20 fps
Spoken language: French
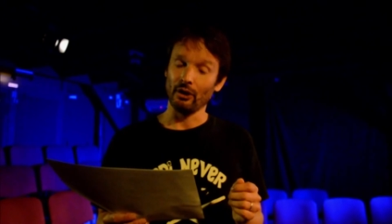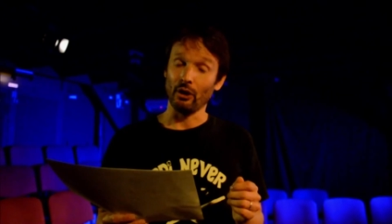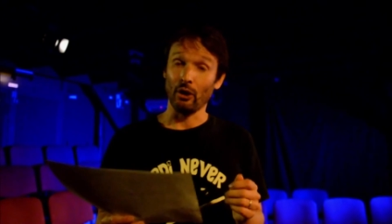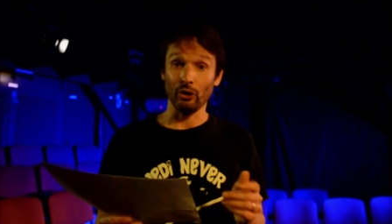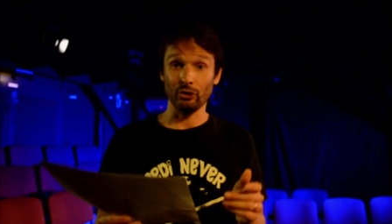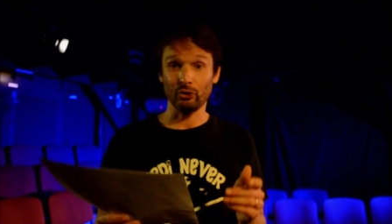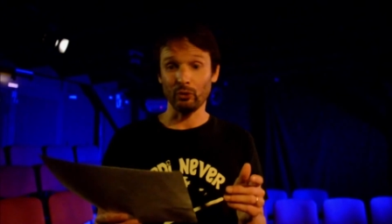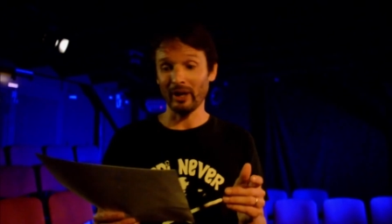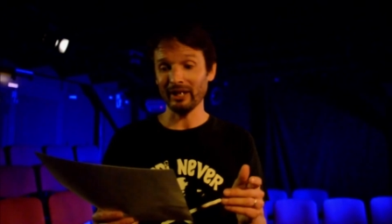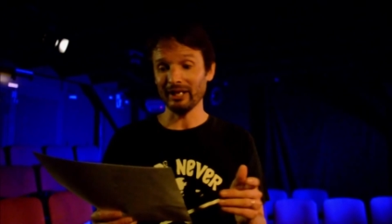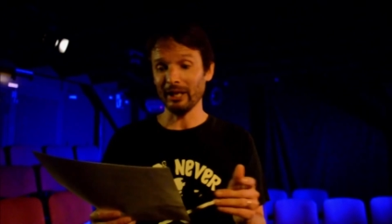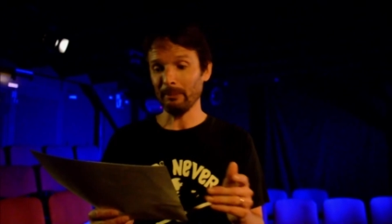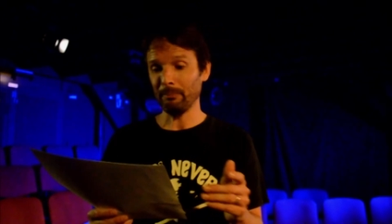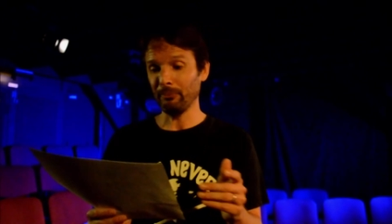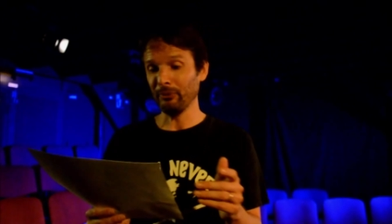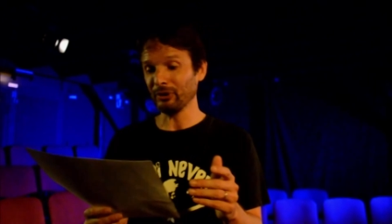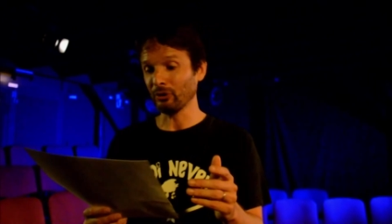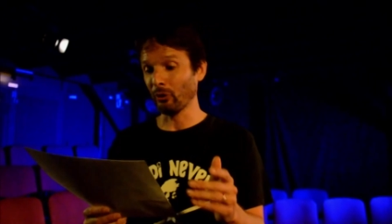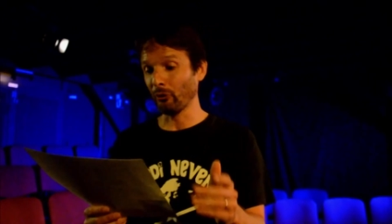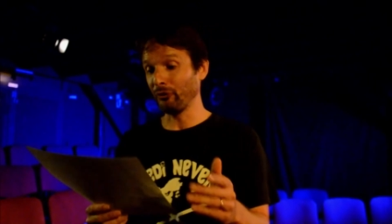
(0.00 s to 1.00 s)
Antoine, et
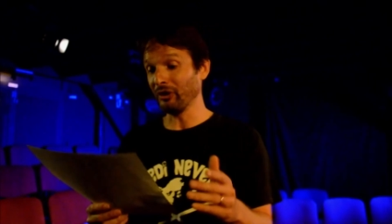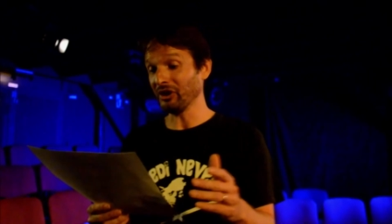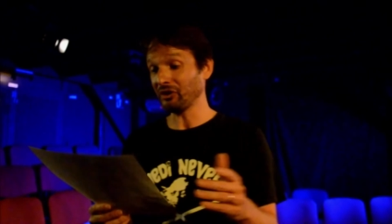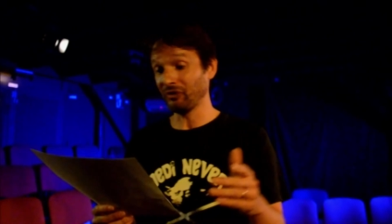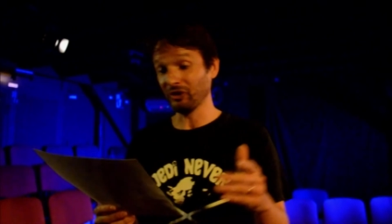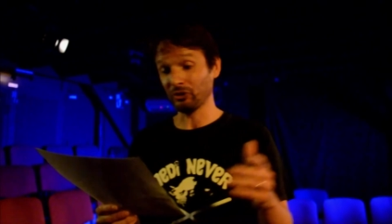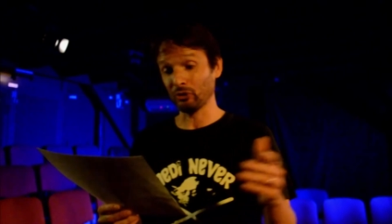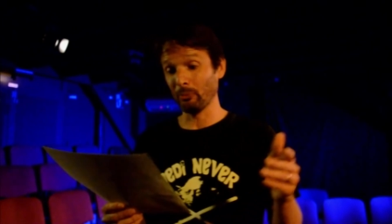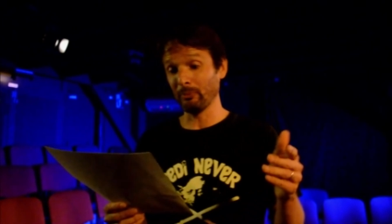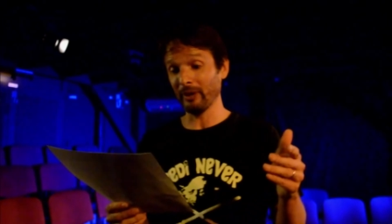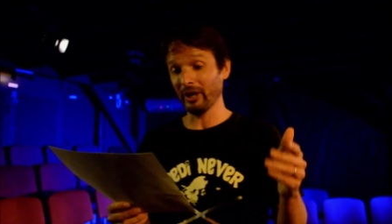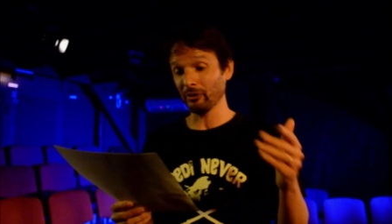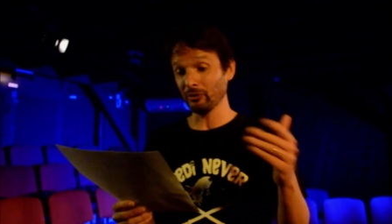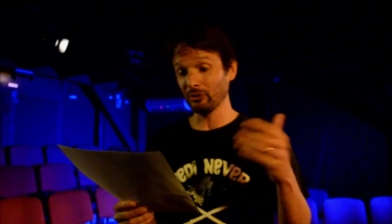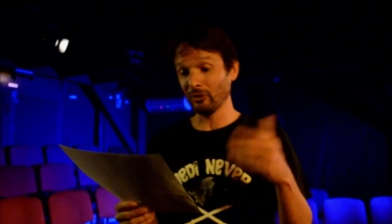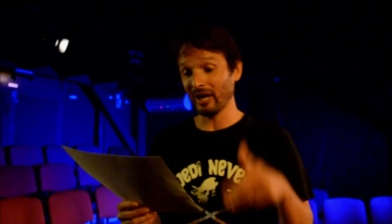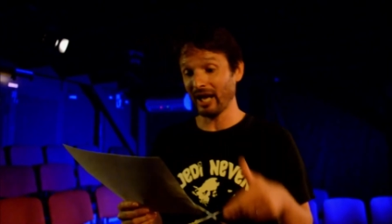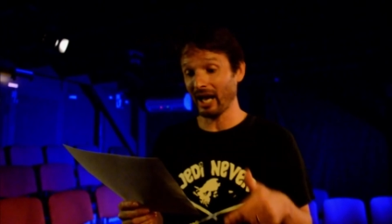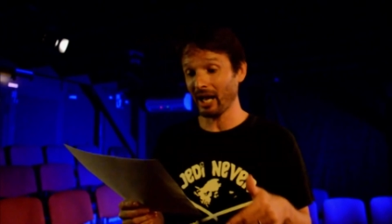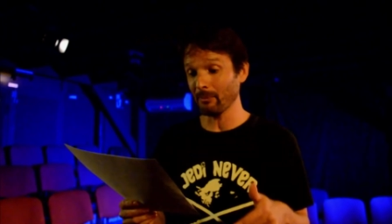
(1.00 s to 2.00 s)
puis ton fils fit tomber
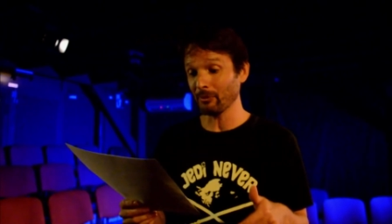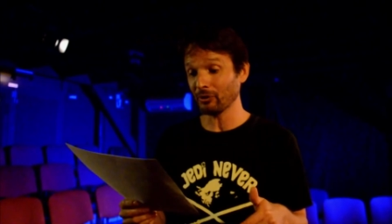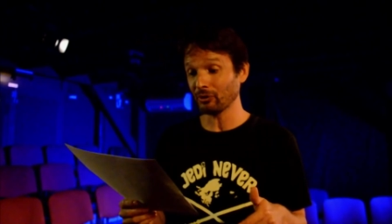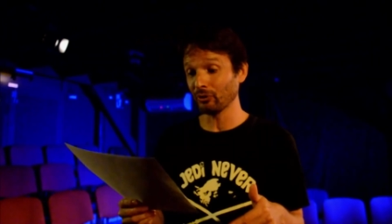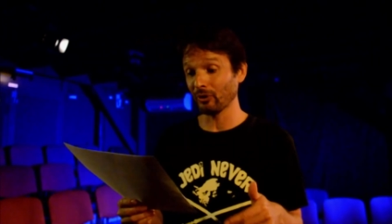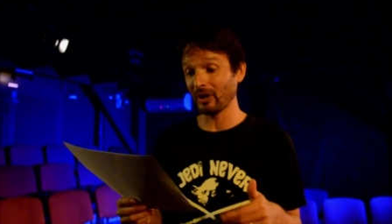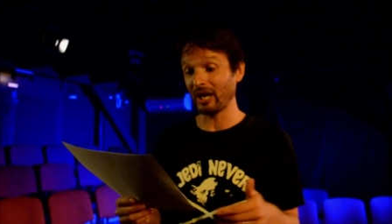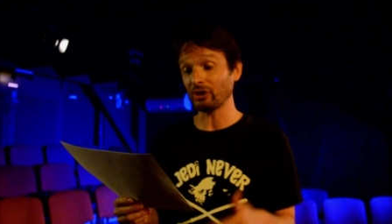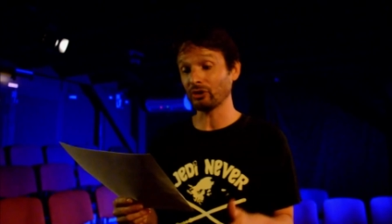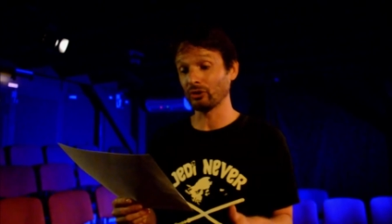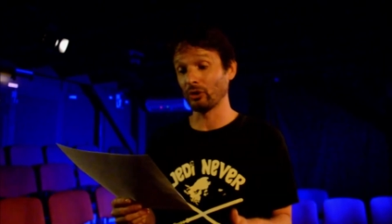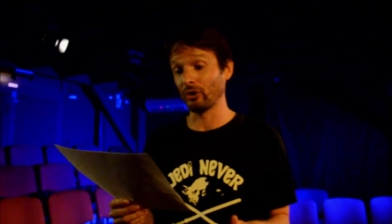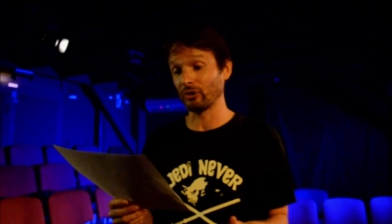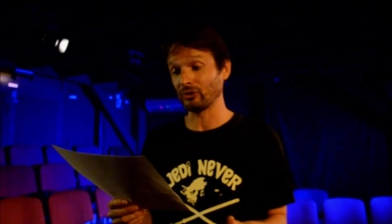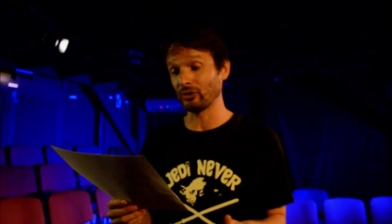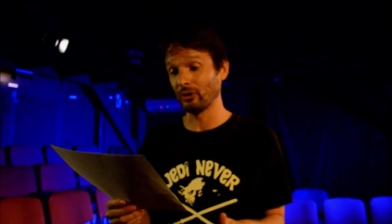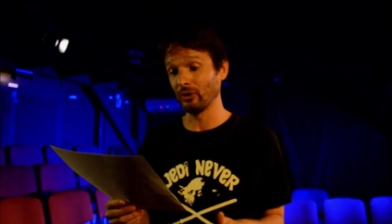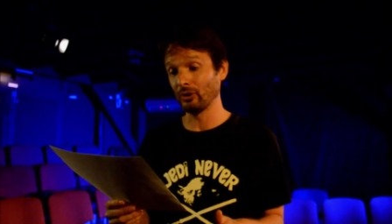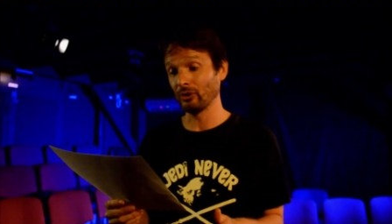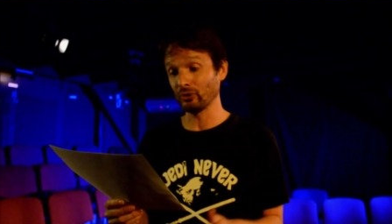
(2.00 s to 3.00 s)
une larme sur la chose,
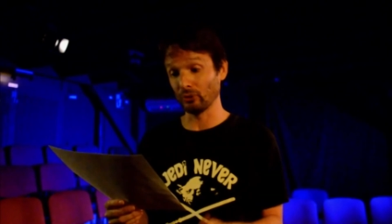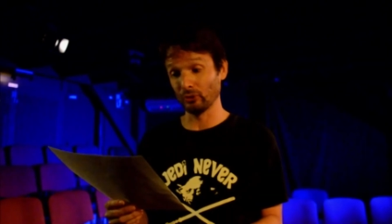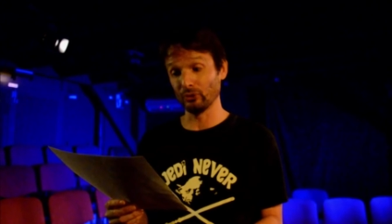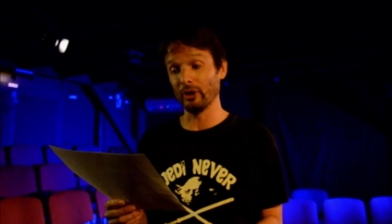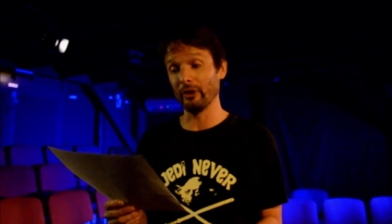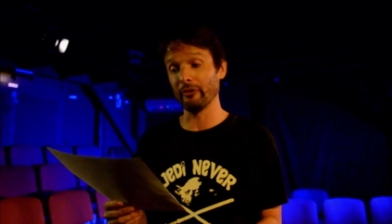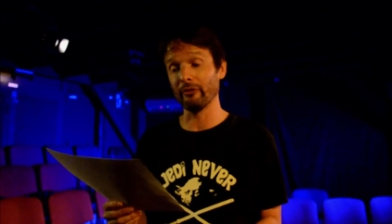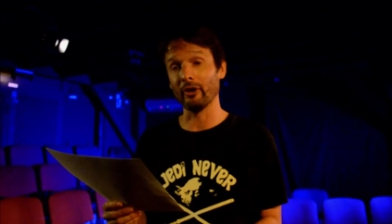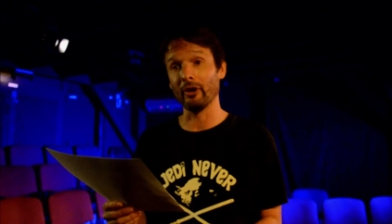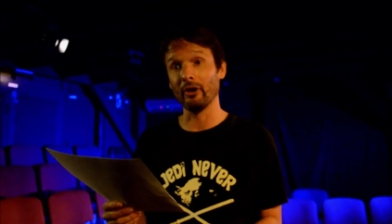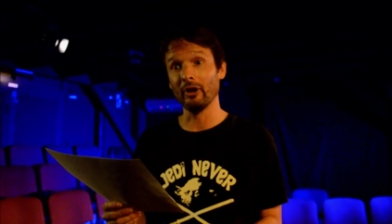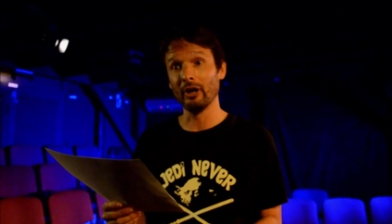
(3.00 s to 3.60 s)
son œuvre,